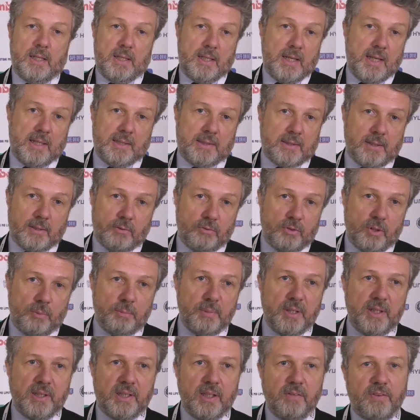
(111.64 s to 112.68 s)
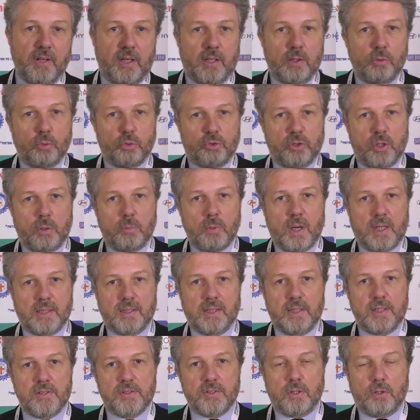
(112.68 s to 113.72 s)
L'altra ovviamente fake news riguarda
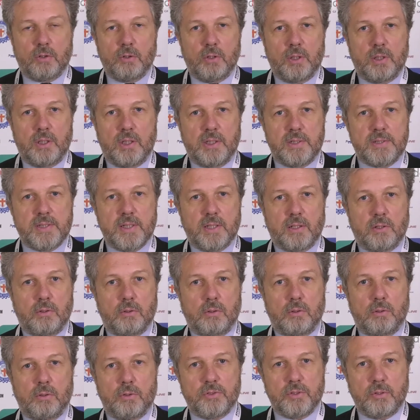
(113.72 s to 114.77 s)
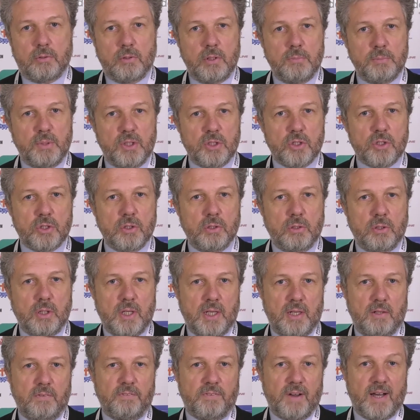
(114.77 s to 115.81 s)
le zero, le zero, zero emission
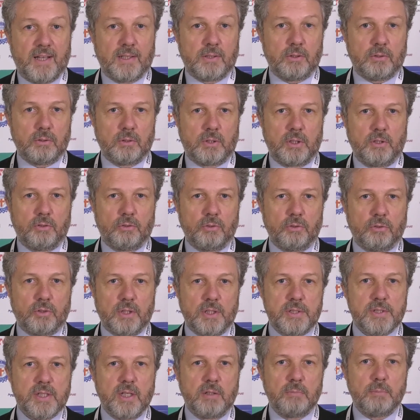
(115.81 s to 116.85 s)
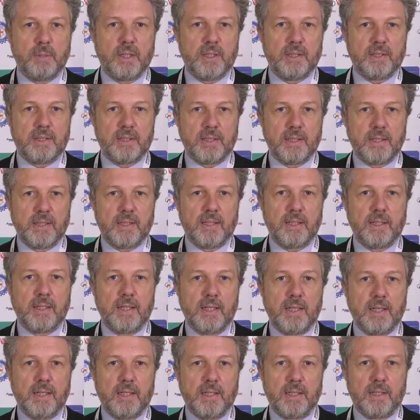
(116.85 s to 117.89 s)
è il fatto che sostanzialmente
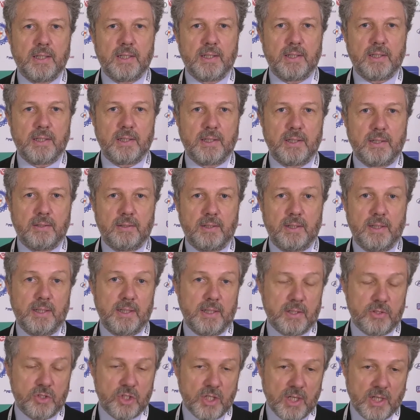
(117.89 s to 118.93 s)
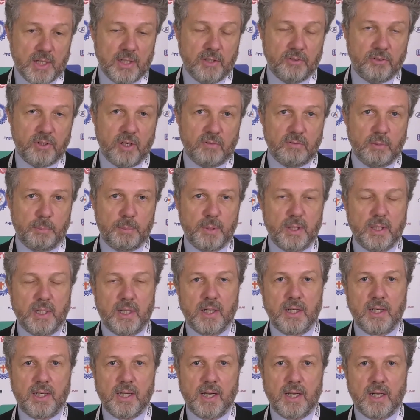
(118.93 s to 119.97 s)
l'energia le, eh, eh che serve per
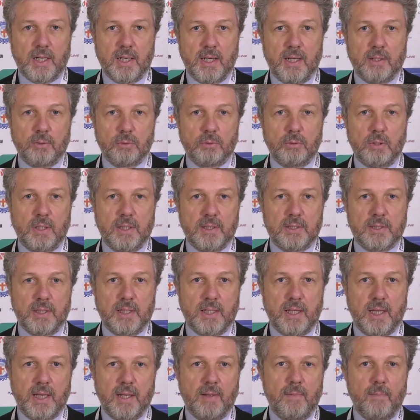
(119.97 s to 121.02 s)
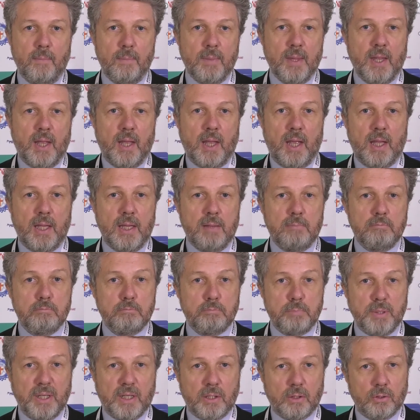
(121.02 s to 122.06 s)
ricaricare le auto elettriche in
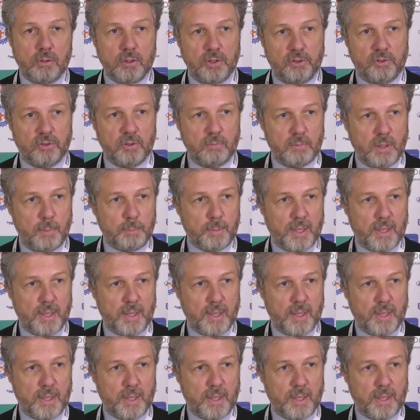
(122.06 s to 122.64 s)
piccolissima